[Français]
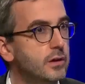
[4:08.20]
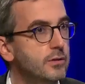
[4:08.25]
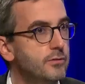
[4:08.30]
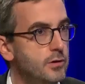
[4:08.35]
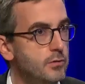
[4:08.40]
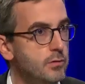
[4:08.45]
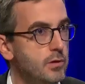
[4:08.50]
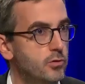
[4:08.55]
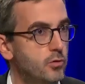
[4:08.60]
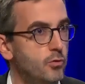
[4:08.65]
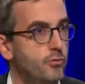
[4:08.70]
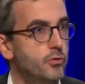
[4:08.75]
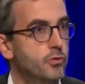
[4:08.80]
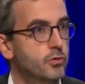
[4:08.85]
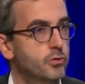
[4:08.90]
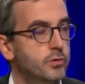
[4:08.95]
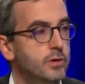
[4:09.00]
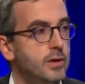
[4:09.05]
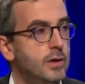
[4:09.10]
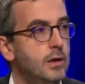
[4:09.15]
évaluation
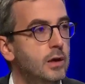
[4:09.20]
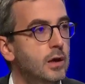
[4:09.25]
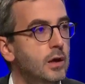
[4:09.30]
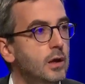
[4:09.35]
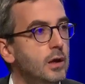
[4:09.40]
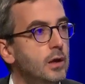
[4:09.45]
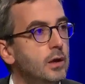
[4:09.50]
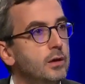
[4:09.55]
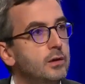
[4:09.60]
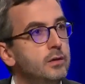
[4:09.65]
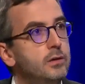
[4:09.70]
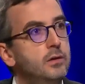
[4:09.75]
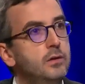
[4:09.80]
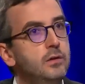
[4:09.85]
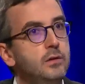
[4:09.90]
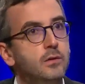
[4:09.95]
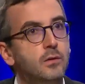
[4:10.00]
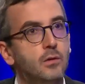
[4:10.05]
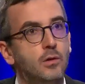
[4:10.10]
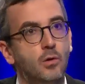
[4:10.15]
fonctionnelle
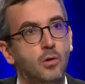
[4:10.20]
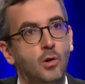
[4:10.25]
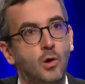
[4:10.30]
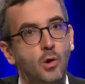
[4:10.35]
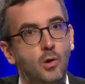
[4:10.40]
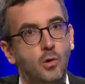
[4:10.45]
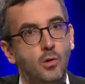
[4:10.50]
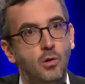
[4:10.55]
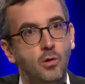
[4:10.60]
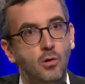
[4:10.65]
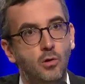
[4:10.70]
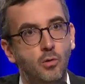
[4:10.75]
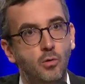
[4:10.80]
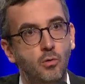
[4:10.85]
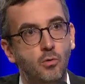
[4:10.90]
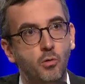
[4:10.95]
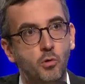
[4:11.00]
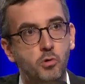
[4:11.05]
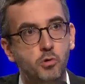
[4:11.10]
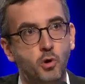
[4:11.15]
qui,
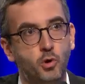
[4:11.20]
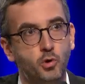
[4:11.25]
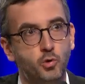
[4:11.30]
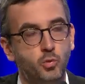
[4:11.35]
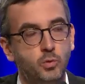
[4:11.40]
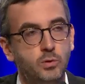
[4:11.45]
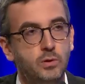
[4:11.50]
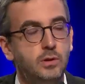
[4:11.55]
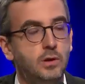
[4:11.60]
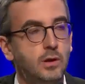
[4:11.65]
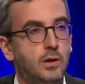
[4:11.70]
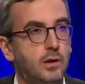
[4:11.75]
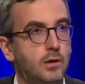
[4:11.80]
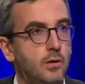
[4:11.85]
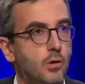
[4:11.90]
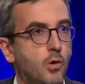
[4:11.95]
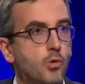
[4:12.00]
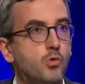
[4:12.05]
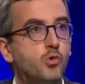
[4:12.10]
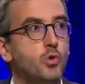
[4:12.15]
aujourd'hui, est
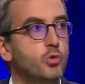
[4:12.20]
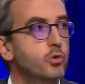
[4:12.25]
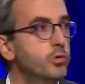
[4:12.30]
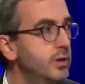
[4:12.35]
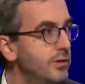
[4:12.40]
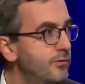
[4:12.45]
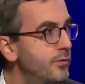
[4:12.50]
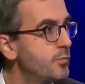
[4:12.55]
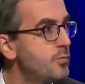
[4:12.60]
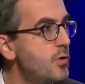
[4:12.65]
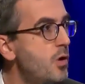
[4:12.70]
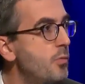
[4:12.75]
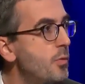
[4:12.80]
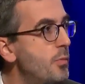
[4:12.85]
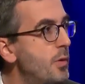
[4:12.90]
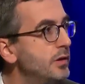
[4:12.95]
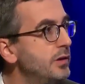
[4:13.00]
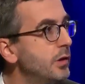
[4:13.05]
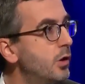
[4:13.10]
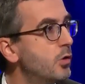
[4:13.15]
en cours de développement, on ne peut
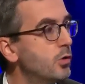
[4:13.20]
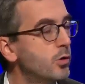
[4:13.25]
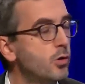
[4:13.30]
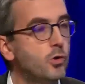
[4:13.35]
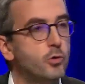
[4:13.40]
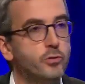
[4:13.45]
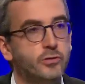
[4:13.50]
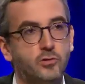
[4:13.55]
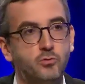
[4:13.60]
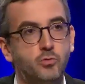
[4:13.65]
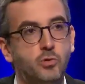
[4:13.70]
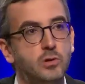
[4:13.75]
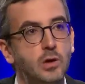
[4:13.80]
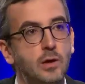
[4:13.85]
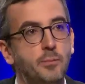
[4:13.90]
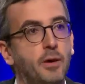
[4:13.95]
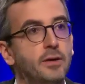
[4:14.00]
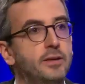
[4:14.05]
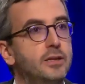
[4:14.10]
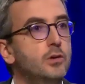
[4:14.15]
pas dire encore que ça soit de
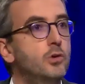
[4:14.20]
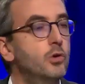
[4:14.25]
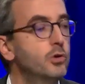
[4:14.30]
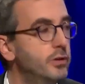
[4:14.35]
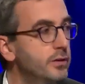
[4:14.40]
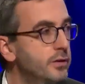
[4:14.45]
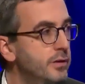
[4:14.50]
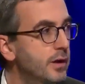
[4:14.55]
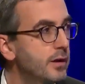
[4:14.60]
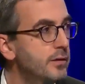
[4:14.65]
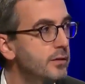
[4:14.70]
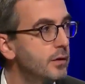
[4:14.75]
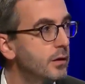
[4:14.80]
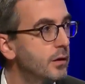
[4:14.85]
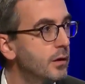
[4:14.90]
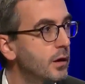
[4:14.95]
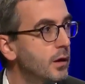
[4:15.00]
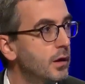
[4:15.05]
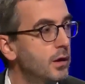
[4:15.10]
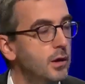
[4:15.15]
la pratique quotidienne,
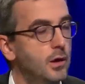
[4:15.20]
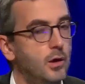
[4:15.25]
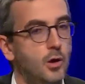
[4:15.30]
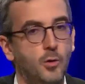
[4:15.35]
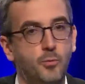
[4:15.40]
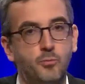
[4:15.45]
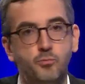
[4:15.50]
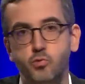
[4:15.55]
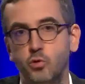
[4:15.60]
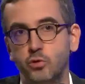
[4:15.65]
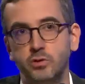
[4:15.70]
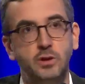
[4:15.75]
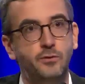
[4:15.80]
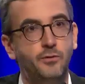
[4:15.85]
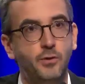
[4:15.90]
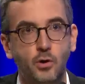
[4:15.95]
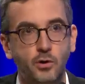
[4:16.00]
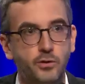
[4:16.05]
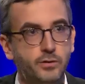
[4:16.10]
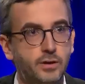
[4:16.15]
euh, pour
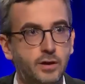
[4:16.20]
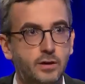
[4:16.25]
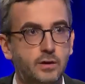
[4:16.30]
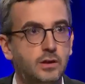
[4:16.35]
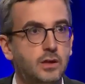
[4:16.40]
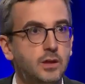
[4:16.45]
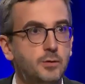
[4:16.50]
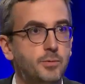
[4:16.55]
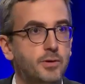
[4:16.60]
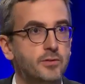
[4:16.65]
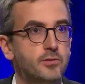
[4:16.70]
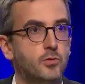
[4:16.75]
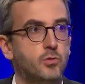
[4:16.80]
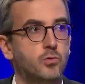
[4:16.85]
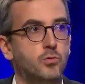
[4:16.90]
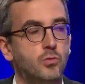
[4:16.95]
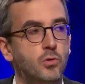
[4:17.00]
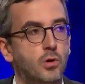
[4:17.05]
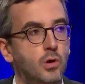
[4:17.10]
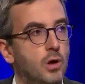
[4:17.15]
différentes techniques parce que
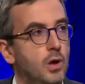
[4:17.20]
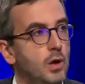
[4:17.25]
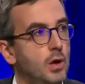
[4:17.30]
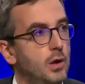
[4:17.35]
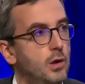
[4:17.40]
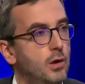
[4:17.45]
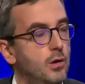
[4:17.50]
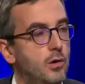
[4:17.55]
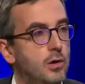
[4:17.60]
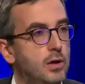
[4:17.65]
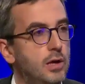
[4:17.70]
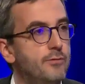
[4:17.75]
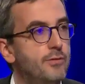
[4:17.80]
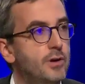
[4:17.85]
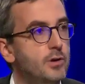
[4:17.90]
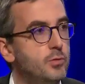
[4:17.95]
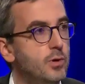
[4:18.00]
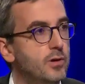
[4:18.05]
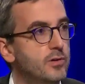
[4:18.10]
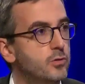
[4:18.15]
euh, euh,
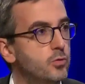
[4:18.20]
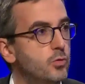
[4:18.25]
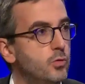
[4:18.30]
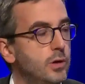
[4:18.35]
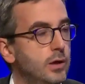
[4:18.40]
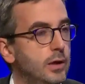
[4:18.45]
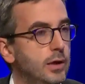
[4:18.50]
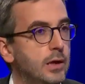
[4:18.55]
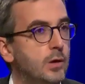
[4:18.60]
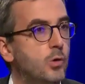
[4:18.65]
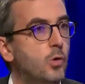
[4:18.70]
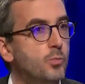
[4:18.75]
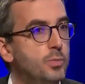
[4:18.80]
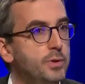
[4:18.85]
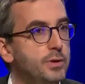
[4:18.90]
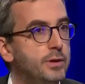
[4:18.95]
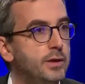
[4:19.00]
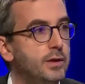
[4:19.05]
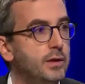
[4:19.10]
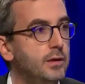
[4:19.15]
l'évaluation est,
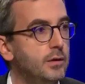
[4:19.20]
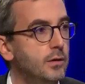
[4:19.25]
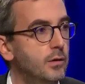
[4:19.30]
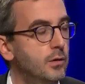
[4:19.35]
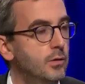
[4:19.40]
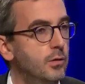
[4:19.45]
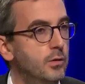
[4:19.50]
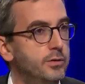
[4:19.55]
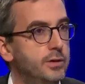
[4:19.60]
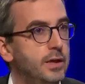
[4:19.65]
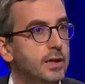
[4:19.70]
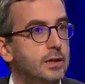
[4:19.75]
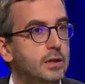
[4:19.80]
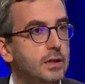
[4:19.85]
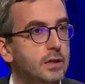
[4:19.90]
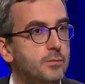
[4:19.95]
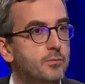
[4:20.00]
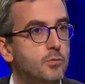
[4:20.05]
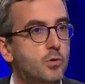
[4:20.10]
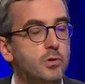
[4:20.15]
compliquée
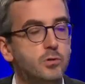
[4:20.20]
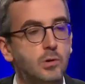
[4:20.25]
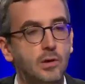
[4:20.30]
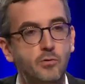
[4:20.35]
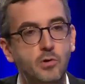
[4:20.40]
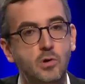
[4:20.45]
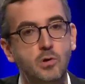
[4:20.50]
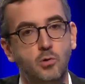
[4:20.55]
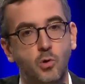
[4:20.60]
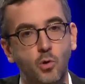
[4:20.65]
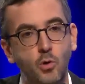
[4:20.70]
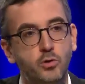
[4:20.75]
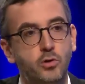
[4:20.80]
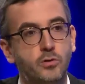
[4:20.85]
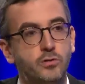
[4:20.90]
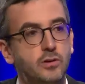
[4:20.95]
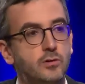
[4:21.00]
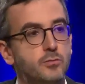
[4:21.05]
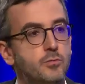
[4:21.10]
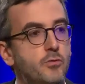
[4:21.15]
techniquement d'avoir le
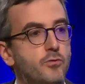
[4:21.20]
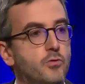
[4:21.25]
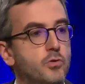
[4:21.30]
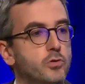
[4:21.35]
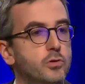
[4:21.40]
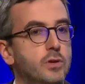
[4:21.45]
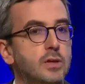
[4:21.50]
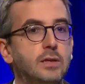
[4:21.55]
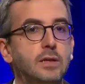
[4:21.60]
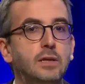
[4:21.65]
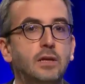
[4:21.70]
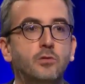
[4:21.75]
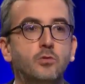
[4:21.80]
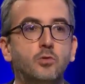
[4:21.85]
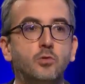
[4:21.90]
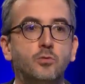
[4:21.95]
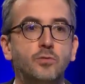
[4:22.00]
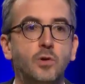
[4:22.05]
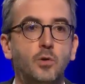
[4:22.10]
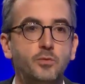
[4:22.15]
retentissement fonctionnel des lésions
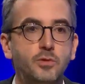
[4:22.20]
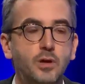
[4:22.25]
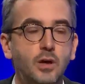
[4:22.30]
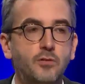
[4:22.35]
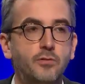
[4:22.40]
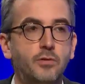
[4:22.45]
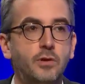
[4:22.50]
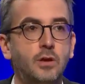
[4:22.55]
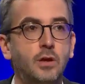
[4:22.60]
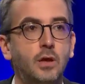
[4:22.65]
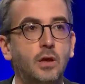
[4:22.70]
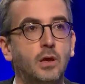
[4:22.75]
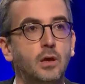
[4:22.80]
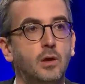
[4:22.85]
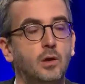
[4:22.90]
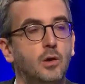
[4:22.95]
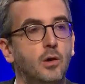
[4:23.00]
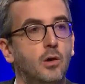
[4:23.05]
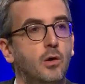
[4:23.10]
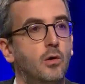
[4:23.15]
qu'on va observer
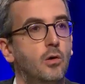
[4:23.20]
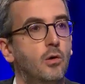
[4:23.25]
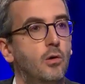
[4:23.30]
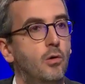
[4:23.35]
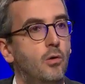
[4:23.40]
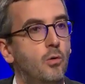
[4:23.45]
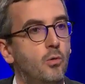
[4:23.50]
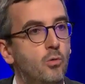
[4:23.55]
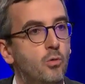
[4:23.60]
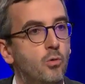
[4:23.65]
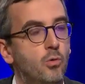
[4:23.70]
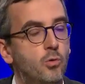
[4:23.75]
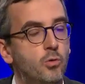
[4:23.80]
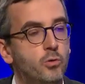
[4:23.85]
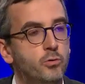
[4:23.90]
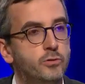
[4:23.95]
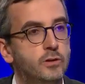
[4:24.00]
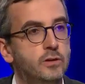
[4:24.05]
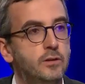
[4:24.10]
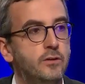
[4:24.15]
au,
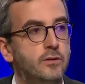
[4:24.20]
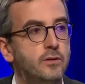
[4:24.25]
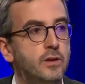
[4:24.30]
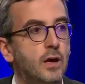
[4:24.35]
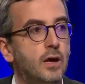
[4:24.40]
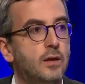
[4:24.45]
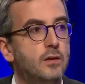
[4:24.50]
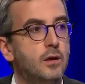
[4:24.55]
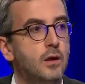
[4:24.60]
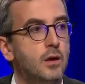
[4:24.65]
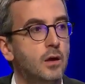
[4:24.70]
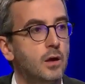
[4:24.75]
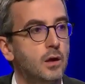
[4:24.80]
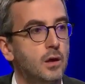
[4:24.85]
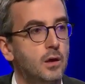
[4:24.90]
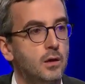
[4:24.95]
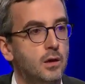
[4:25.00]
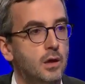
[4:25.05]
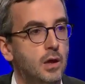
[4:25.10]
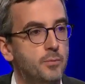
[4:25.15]
CT scan.
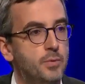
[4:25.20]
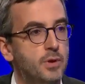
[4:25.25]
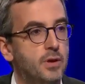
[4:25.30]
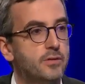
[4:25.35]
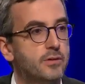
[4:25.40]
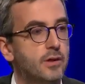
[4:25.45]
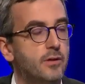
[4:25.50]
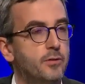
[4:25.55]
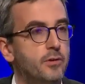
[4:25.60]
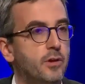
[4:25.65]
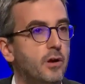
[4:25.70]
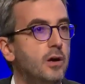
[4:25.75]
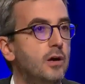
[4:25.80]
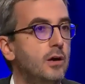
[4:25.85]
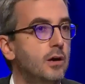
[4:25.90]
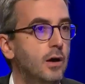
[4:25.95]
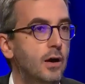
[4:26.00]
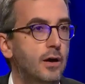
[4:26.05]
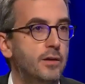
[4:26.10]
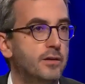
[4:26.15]
Eh bien, ça
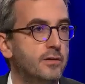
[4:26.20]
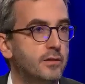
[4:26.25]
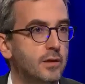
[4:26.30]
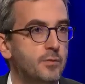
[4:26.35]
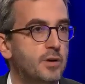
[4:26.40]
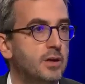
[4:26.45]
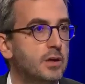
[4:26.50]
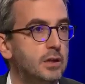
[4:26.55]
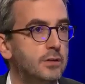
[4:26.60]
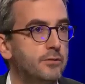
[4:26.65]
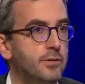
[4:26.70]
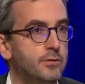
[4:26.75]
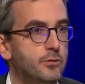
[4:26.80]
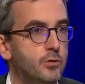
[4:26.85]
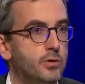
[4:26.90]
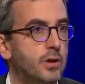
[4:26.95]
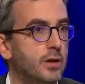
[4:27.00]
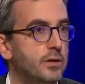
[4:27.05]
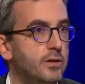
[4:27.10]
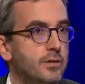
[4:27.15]
sera un, examen qui va
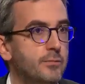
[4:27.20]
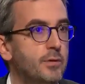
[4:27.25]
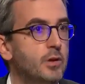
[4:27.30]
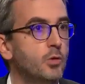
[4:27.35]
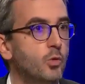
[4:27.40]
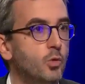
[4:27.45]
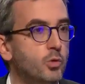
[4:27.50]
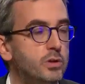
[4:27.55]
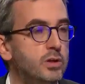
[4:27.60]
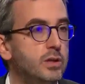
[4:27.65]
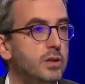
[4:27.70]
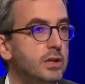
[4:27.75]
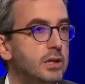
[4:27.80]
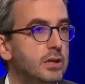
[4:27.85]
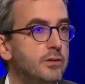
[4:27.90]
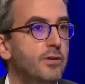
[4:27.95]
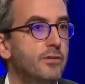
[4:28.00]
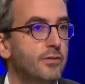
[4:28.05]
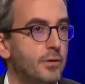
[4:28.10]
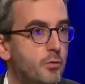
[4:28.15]
devenir un examen de routine et
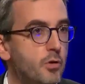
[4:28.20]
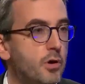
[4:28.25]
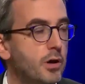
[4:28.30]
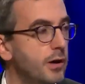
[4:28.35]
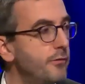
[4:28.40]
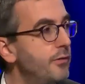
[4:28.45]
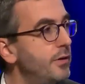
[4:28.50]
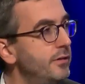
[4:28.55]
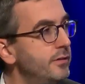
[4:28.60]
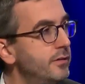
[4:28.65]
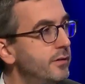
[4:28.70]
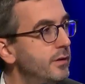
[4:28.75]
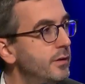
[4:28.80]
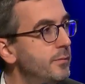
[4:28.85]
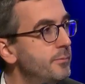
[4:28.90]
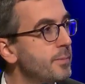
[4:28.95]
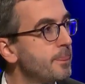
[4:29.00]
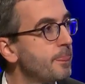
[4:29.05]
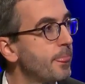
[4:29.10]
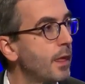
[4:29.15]
qui va vraiment rivaliser
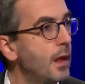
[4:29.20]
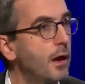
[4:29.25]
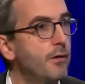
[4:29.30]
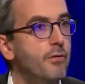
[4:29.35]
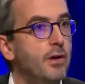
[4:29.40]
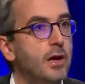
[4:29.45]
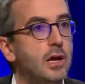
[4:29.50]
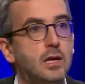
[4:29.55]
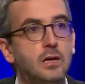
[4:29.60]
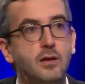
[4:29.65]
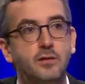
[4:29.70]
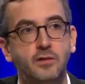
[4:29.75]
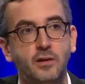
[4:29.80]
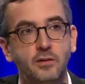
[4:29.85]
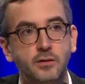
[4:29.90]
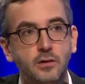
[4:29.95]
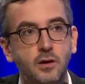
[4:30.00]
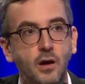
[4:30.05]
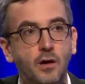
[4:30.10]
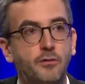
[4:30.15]
avec la
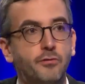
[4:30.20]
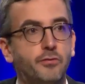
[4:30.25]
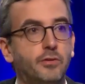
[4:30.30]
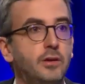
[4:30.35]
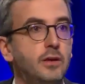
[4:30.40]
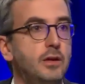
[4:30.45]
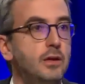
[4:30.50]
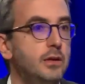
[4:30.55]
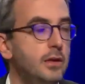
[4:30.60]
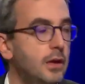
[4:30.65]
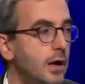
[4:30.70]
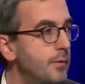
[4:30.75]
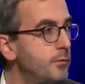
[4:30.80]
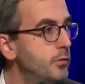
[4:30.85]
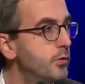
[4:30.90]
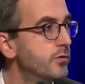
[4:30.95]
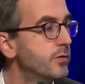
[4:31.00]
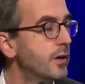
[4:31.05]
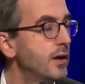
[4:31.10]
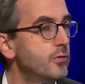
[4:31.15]
scintigraphie, l'IRM
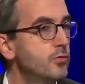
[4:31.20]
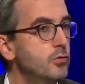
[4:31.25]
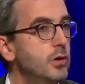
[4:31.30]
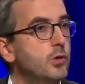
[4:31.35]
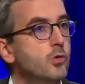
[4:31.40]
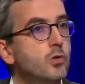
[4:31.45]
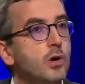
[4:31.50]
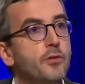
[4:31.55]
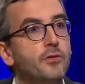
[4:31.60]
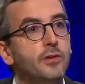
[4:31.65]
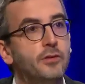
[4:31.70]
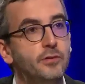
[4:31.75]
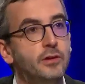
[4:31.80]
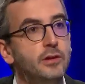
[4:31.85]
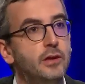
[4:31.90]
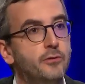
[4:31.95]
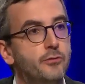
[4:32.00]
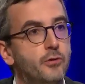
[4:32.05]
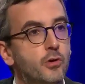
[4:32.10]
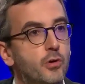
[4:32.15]
de stress ou l'échographie
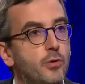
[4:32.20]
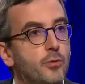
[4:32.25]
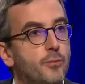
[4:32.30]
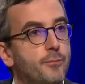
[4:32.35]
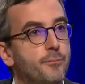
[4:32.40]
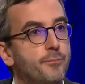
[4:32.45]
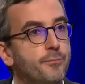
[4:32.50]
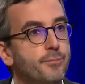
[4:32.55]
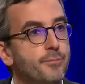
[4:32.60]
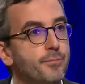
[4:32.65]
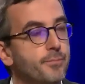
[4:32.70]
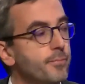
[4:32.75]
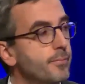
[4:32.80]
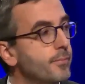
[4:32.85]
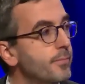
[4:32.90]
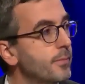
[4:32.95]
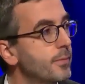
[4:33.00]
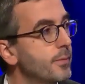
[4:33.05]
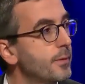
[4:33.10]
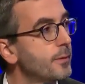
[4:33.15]
d'effort.
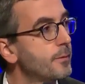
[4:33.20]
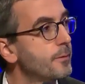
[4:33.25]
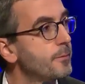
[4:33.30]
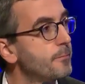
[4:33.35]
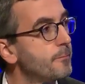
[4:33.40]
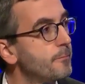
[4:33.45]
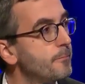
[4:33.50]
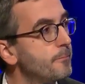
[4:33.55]
On peut, on peut, se